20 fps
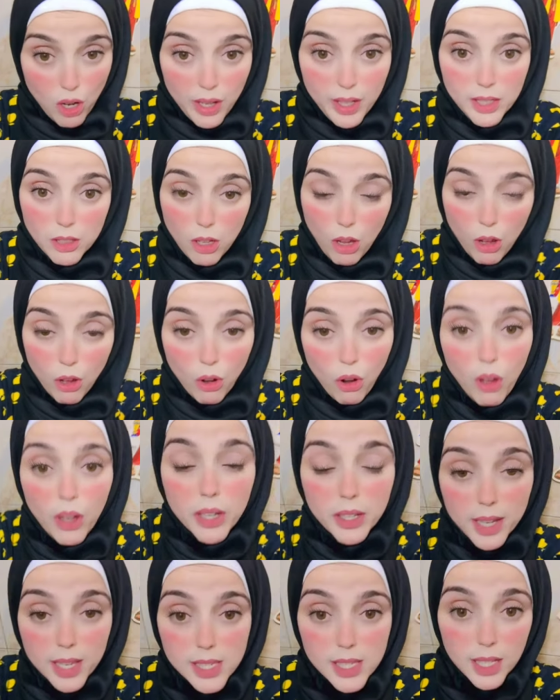ايه ده
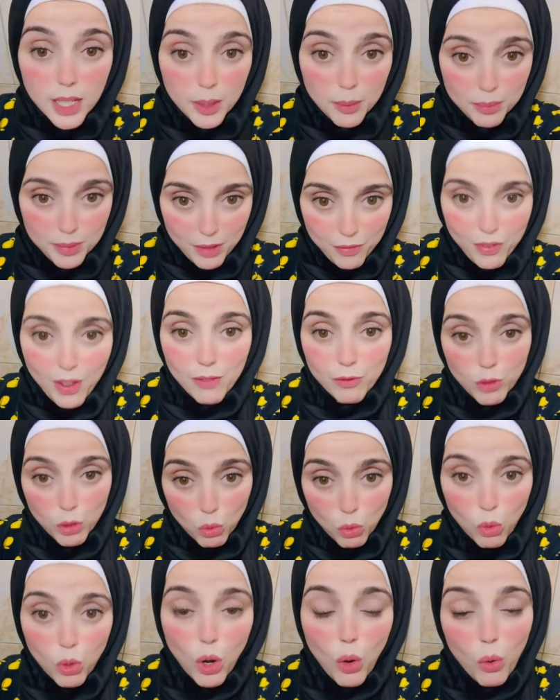اراء الناس اللي بتفهم في
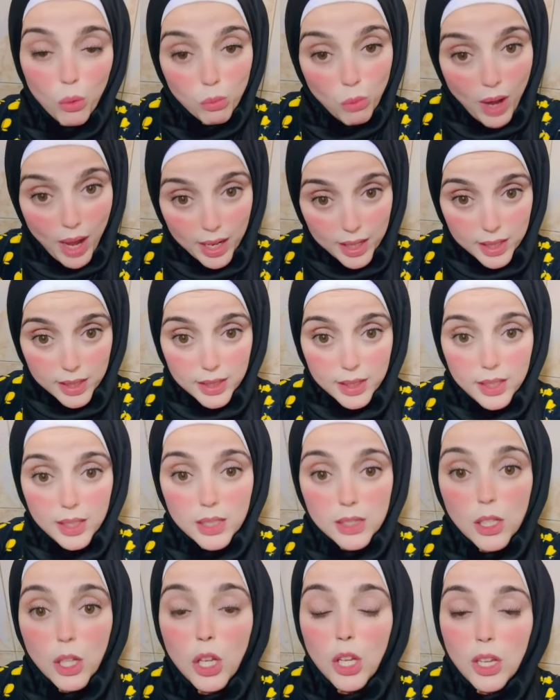الكوره
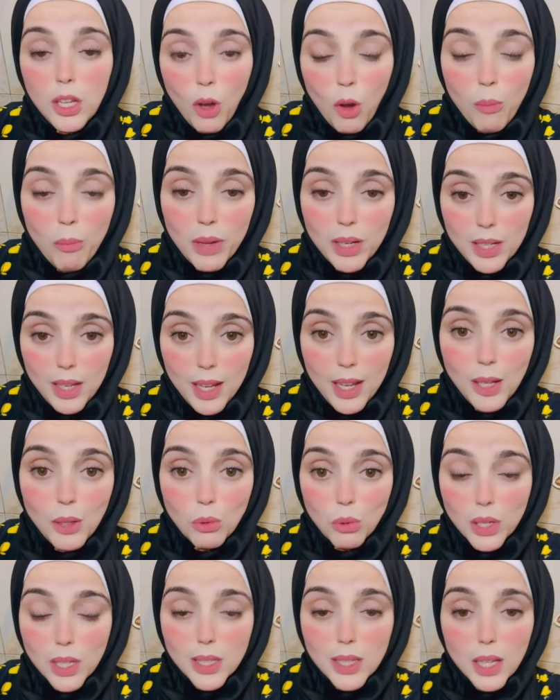والمحللين هم اللي
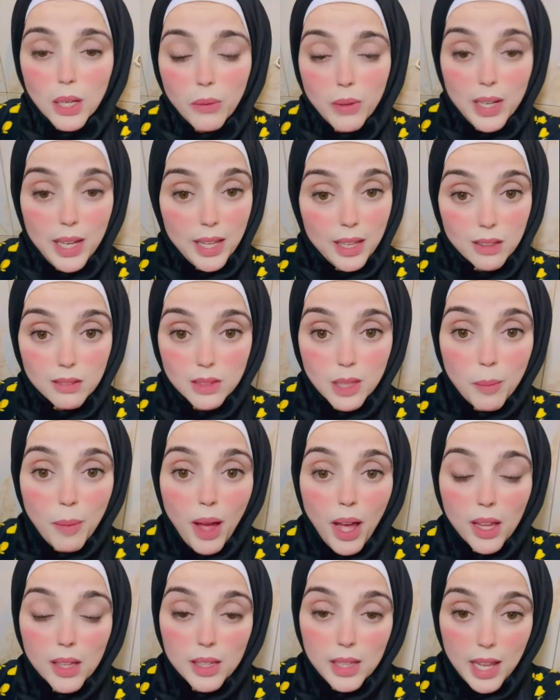قالوا كده ولكن
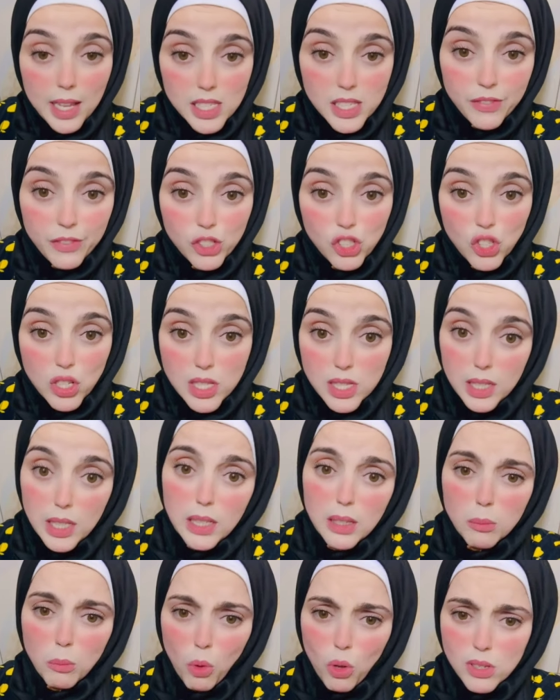طبعا للاسف
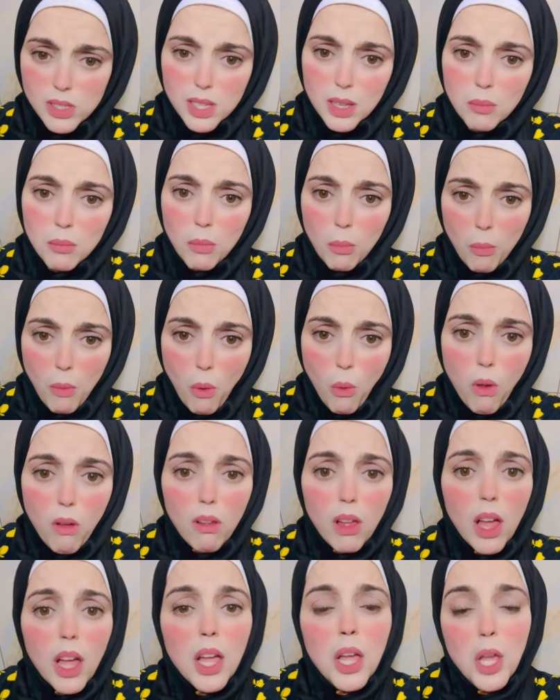الشديد معظم
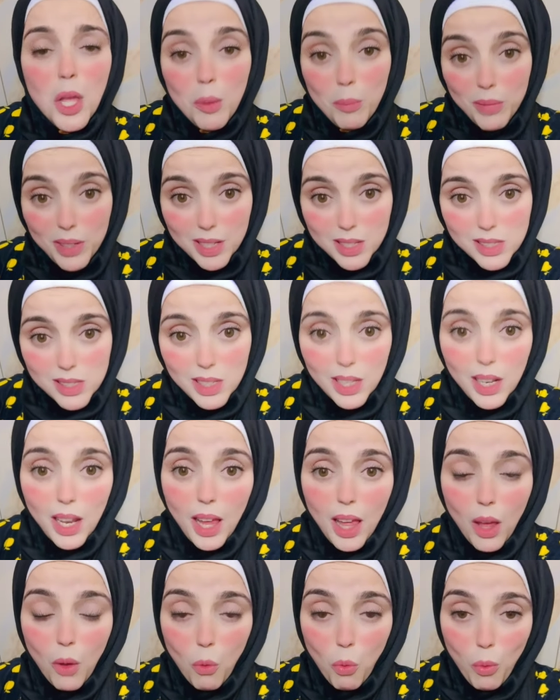مواقع
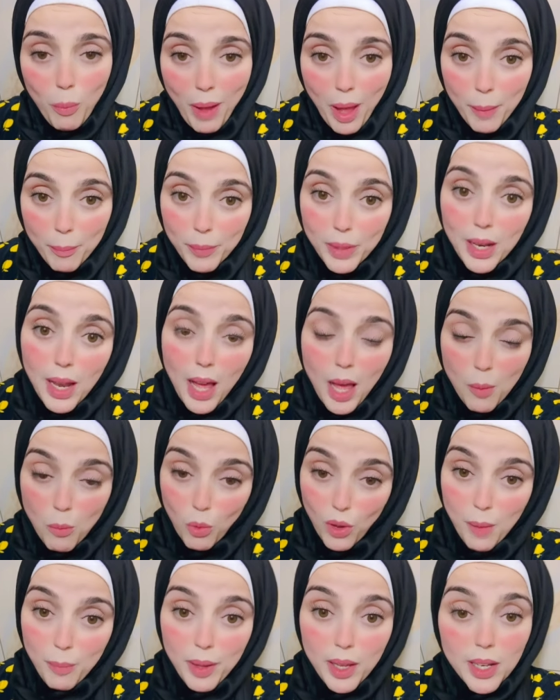منزله ومحمله
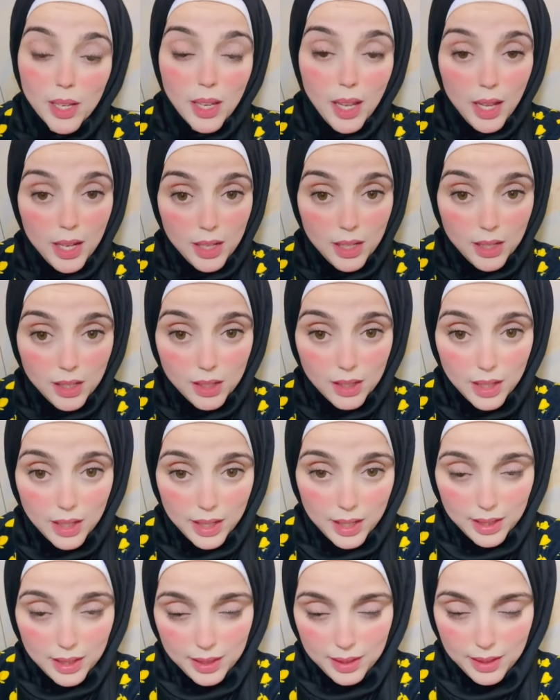ابو جبل
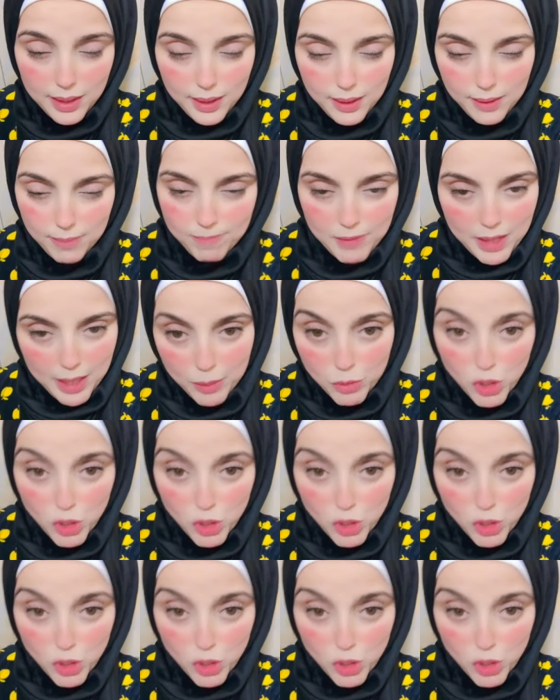يعني